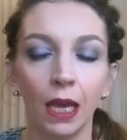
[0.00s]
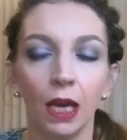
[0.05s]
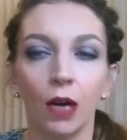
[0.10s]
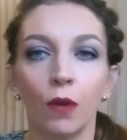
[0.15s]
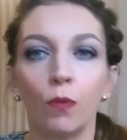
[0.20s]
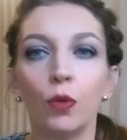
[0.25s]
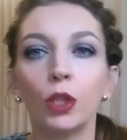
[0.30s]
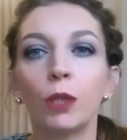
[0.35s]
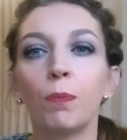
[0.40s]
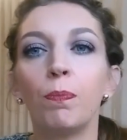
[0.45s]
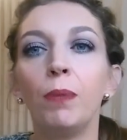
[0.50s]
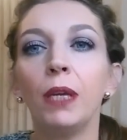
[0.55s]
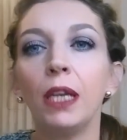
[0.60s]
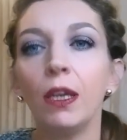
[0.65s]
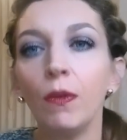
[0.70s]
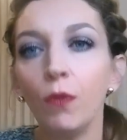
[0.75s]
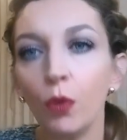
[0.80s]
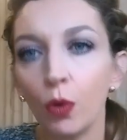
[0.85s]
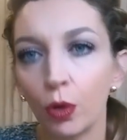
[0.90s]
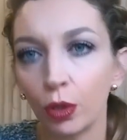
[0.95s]
Вот
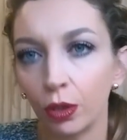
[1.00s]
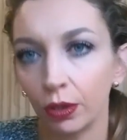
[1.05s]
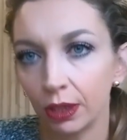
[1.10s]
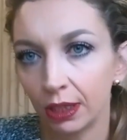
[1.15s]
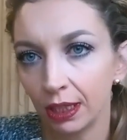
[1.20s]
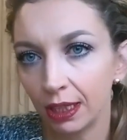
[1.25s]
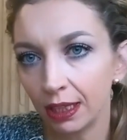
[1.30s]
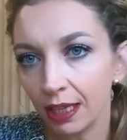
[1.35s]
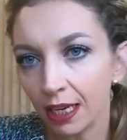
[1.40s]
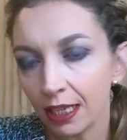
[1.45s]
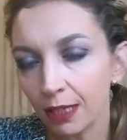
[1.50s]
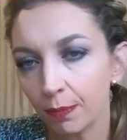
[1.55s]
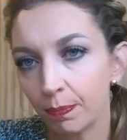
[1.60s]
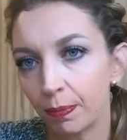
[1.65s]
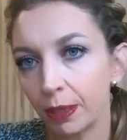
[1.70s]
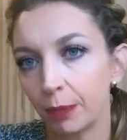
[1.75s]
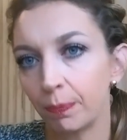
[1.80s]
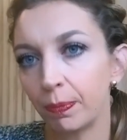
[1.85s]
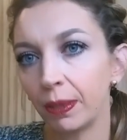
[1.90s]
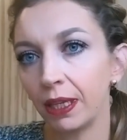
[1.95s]
перевернутый класс
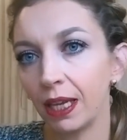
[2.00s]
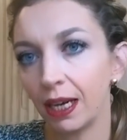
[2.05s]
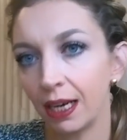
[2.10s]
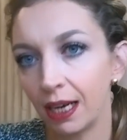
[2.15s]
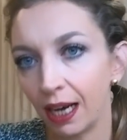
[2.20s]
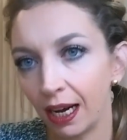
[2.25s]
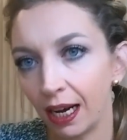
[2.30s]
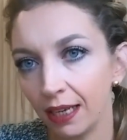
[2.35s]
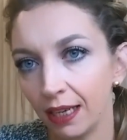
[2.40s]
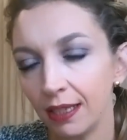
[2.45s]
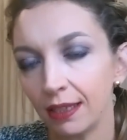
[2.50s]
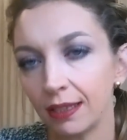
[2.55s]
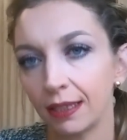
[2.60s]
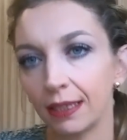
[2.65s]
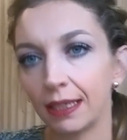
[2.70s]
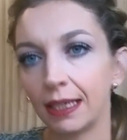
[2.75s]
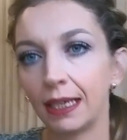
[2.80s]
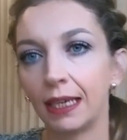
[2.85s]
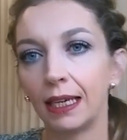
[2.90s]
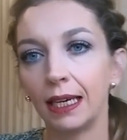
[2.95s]
предполагает
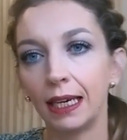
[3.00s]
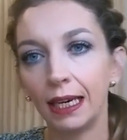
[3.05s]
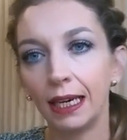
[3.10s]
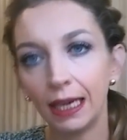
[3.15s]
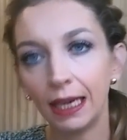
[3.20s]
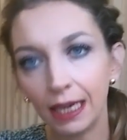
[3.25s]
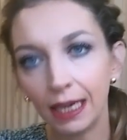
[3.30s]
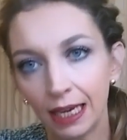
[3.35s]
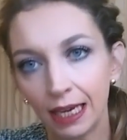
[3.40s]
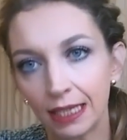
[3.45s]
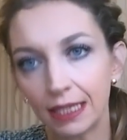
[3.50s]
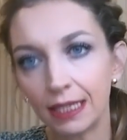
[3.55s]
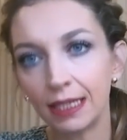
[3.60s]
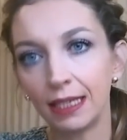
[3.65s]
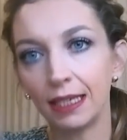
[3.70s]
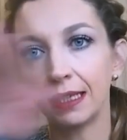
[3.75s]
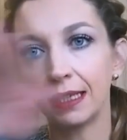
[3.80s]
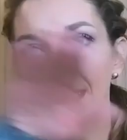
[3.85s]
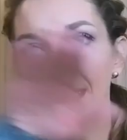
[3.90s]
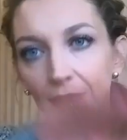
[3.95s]

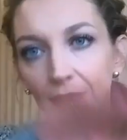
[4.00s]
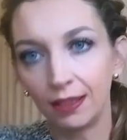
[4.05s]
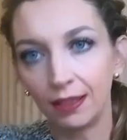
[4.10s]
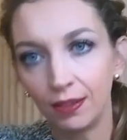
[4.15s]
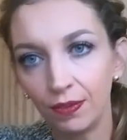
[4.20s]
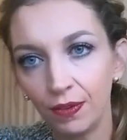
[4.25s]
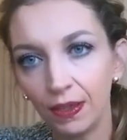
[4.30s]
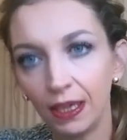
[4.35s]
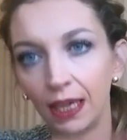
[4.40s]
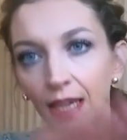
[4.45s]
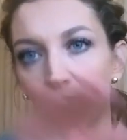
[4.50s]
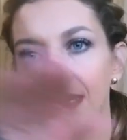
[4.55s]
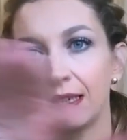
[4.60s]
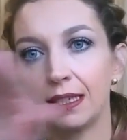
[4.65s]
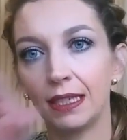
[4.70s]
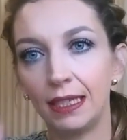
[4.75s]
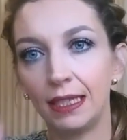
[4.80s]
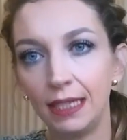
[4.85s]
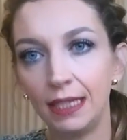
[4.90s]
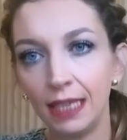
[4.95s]
эти две
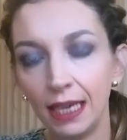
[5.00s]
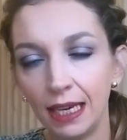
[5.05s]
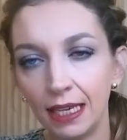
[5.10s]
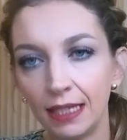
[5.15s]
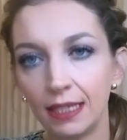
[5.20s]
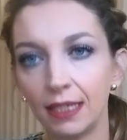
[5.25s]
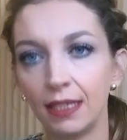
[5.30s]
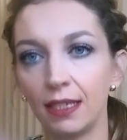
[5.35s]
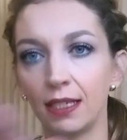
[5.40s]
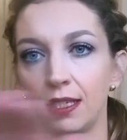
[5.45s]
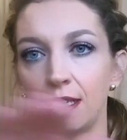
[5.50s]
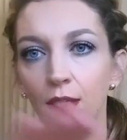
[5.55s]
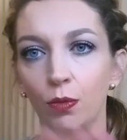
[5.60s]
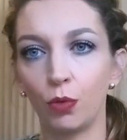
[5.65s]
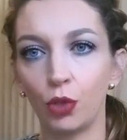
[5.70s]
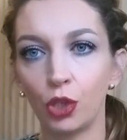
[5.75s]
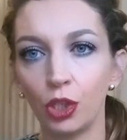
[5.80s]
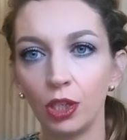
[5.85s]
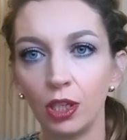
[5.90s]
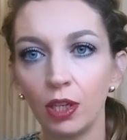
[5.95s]
деятельности
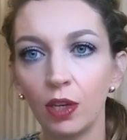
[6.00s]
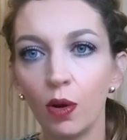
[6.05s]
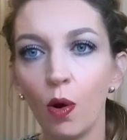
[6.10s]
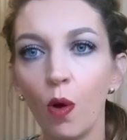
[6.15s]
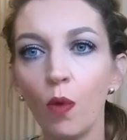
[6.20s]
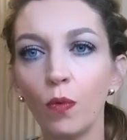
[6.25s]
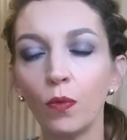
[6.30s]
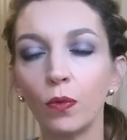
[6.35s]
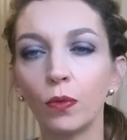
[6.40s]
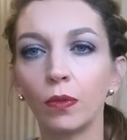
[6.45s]
учеников,